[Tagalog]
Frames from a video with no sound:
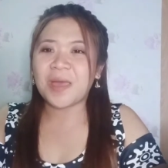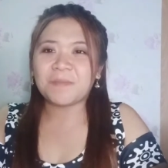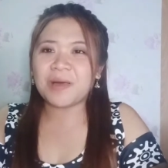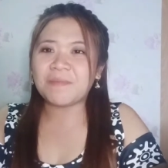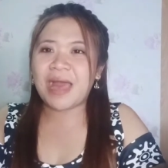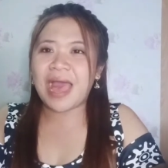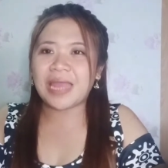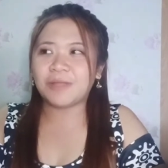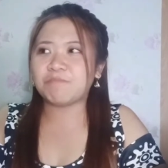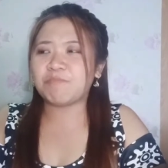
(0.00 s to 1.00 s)

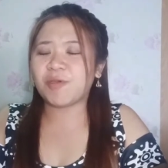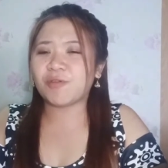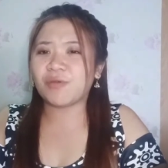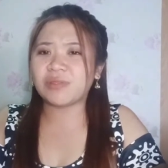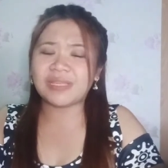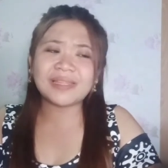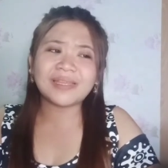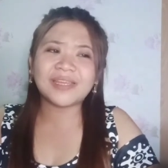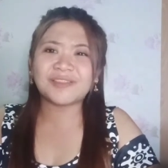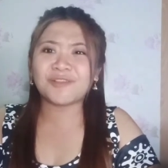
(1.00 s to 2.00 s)
mamahalin pero
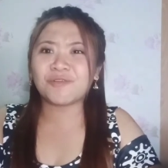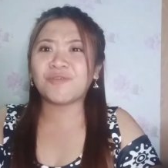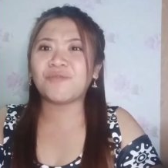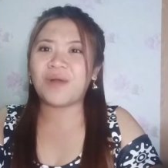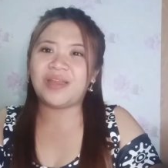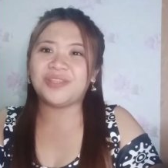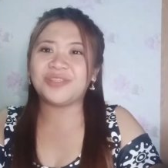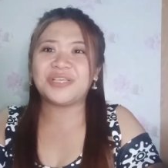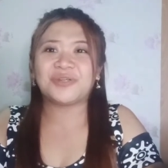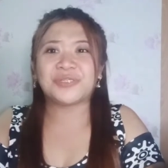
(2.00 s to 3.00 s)
tingnan natin kung
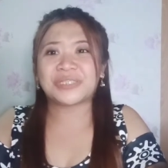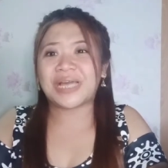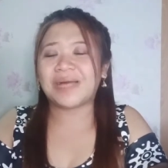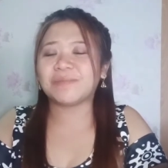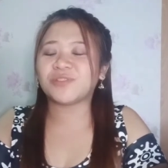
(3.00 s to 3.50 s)
quality or scam.